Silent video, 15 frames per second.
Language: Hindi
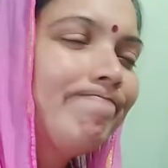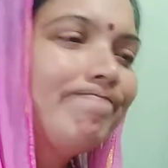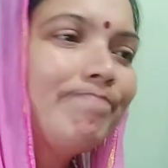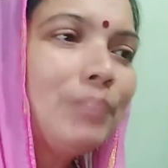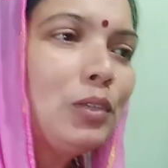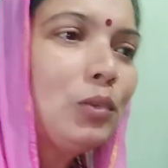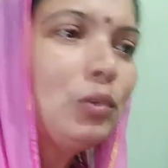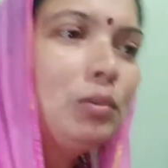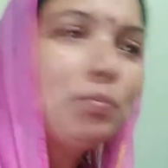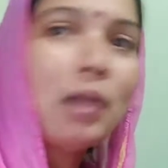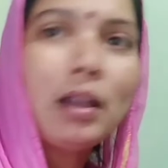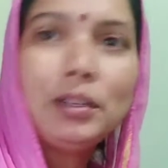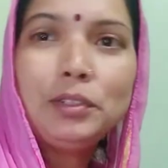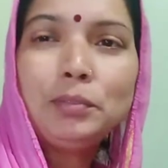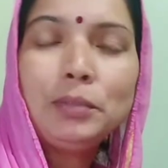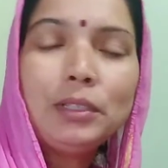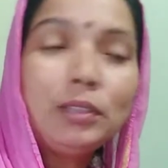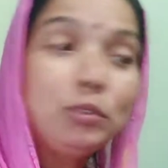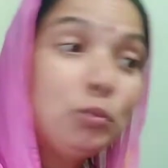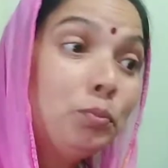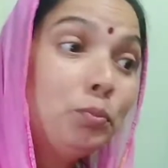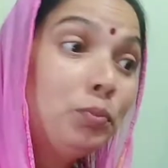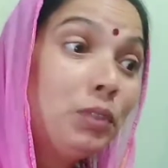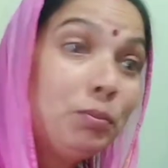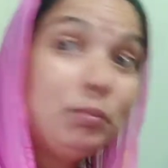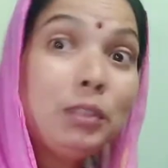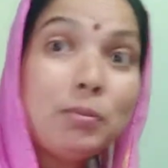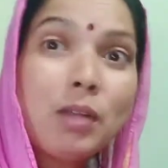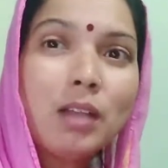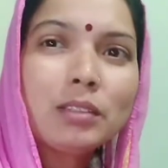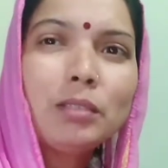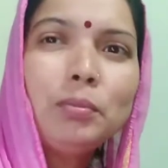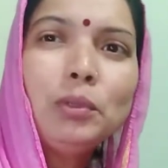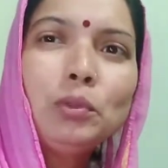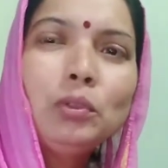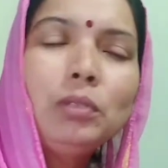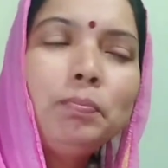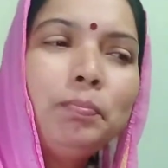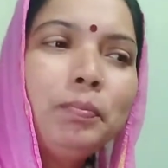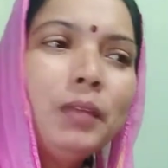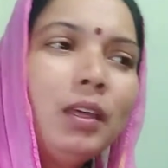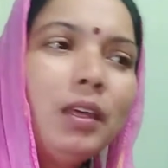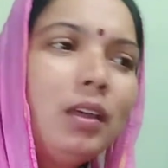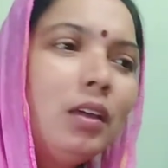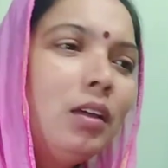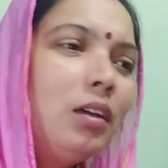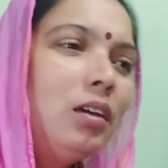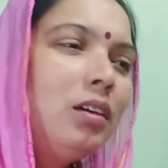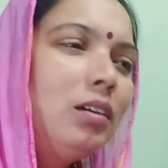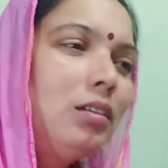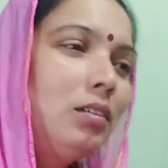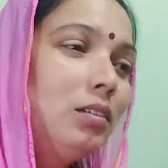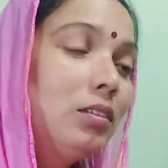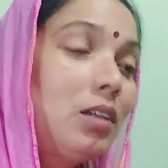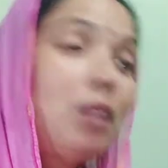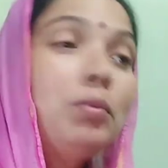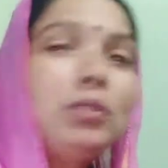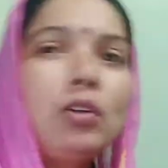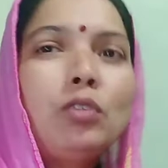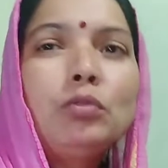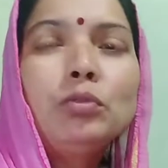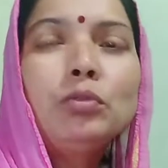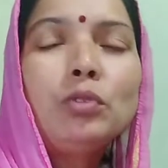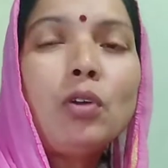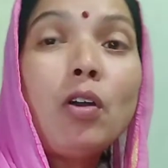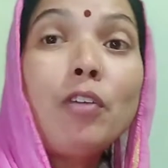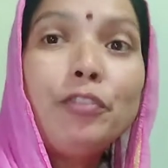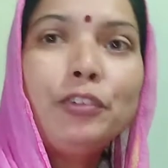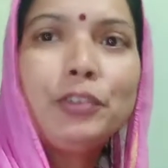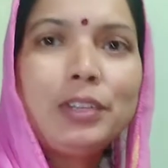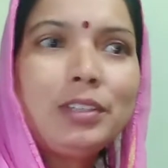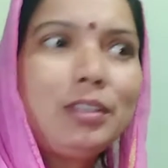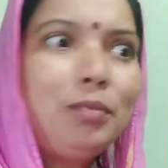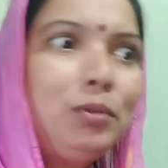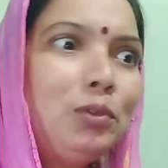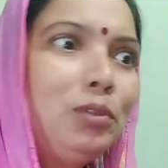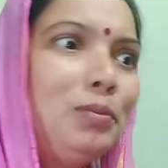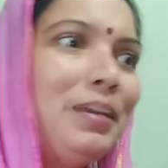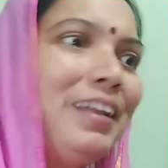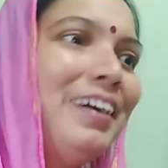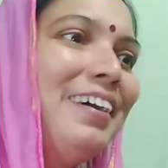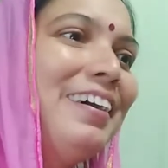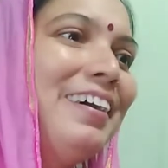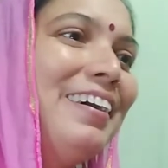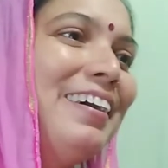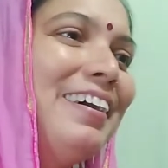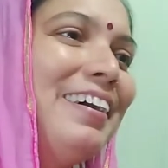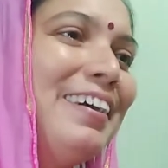बिल्कुल माइंड मेरा जो दिमाग था बिल्कुल आ, क्या बताऊँ ऑफ हो गया था बिल्कुल मेरा